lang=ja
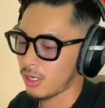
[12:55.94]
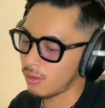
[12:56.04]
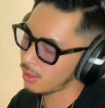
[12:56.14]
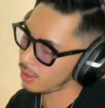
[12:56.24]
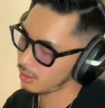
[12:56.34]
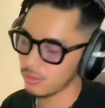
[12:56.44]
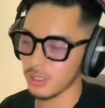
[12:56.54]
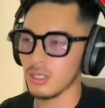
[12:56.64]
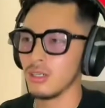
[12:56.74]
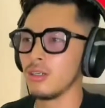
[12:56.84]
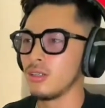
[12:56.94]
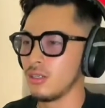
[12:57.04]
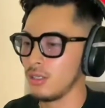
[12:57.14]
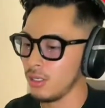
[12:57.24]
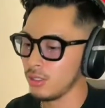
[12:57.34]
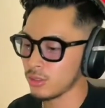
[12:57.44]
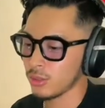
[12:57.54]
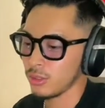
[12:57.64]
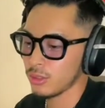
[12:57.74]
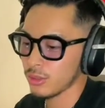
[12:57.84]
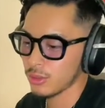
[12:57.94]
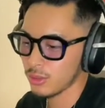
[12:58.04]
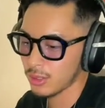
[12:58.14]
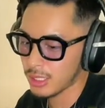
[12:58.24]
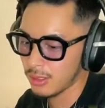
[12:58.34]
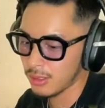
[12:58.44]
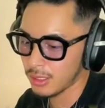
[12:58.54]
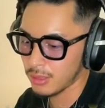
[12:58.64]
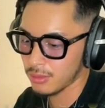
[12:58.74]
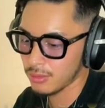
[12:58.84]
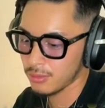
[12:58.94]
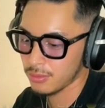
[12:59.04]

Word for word: かわいわそういうところが可愛い